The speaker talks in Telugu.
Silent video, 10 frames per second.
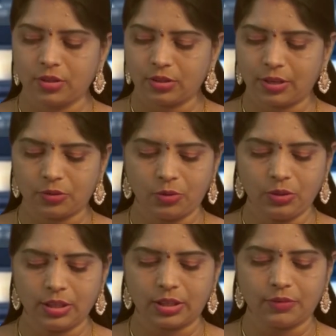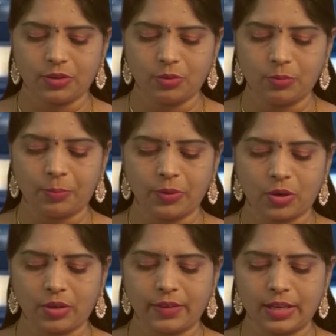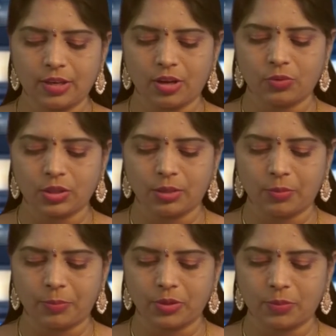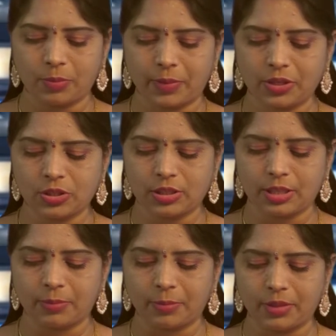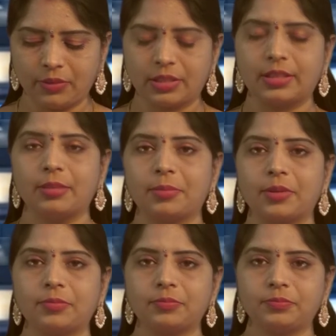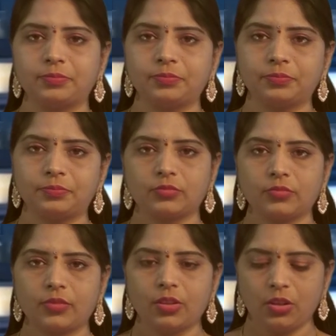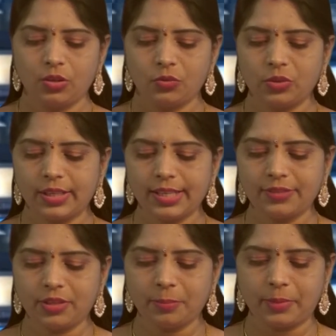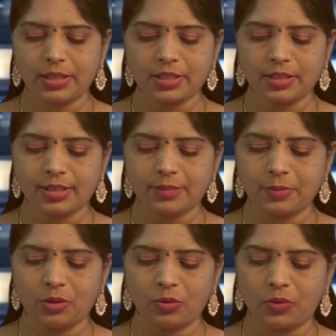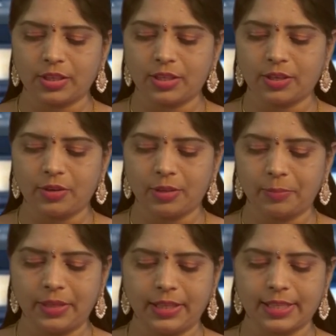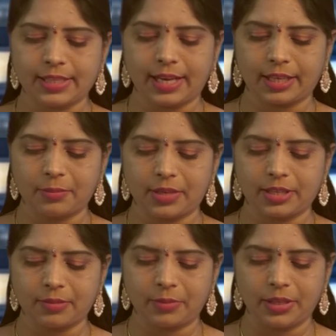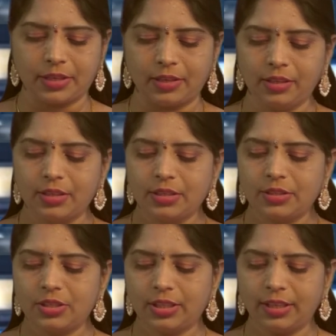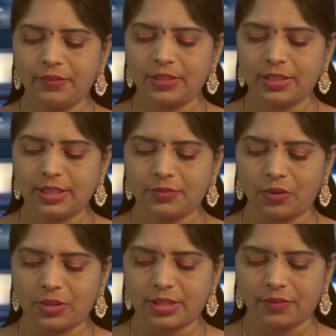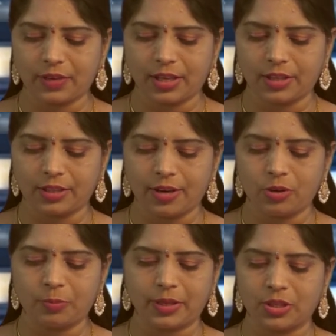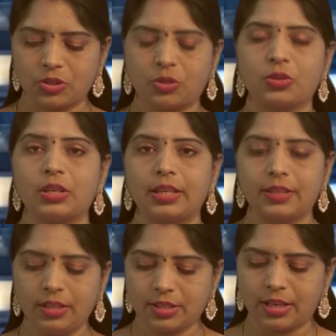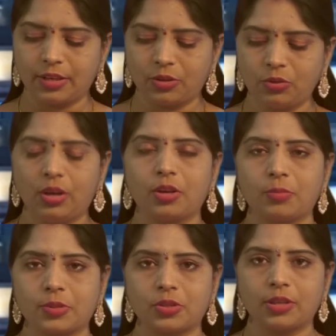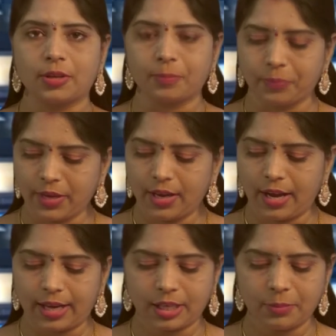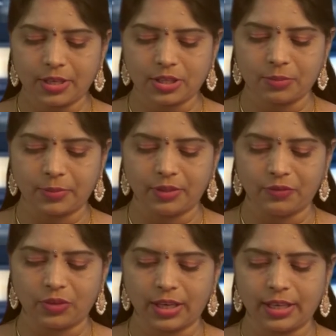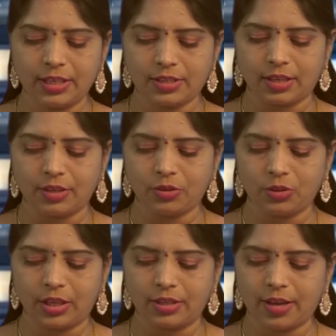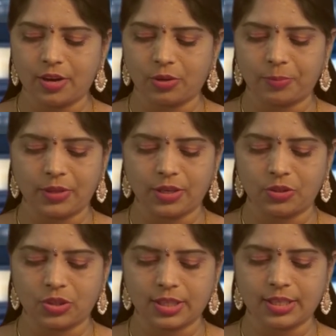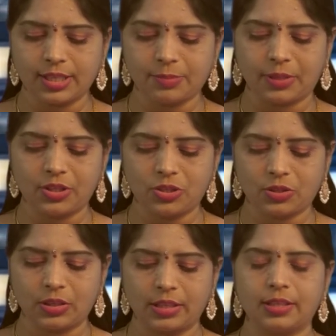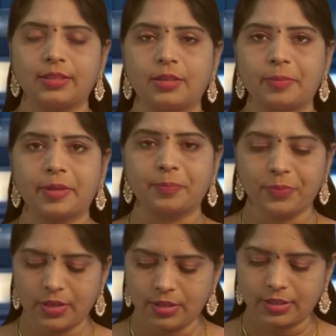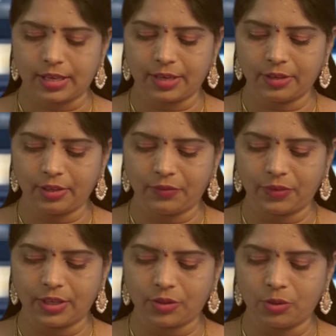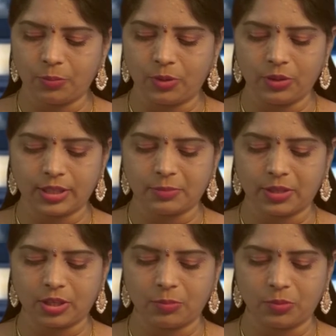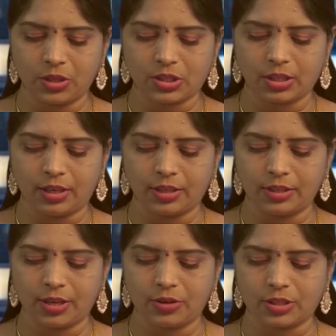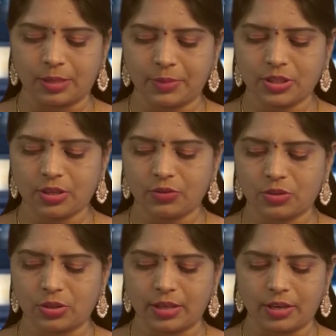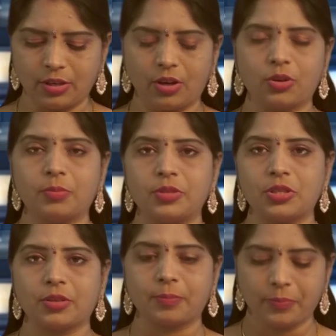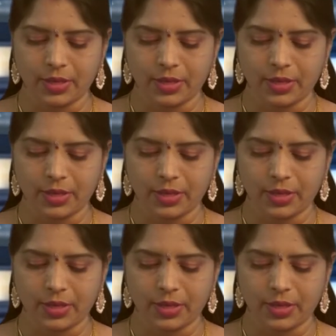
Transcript: తణుకులో ఇంతవరకు ముప్పై ఒక్క వేల నాలుగు వందల ముప్పై తొమ్మిది పరీక్షలు జరిపామని వారు తెలిపారు ఉండ్రాజవరం బాషా రైస్ మిల్లో వంద టన్నుల పీడీఎస్ అక్రమ రాష బియ్యాన్ని జిల్లా విజిలెన్స్ పౌర సరఫరాల అధికారులు పట్టించుకోవటం లేదని స్థానికులు ఆరోపిస్తున్నారు అక్రమ రేషన్ బియ్యం ఉన్నాయని స్థానికులు అధికారులకు ఫిర్యాదు చేసినా స్పందించడం లేదని తెలిపారు స్థానికుల ఫిర్యాదును మిల్లు యజమానికి ముందస్తుగా అధికారులు సమాచారం ఇస్తున్నారని ఆరోపించారు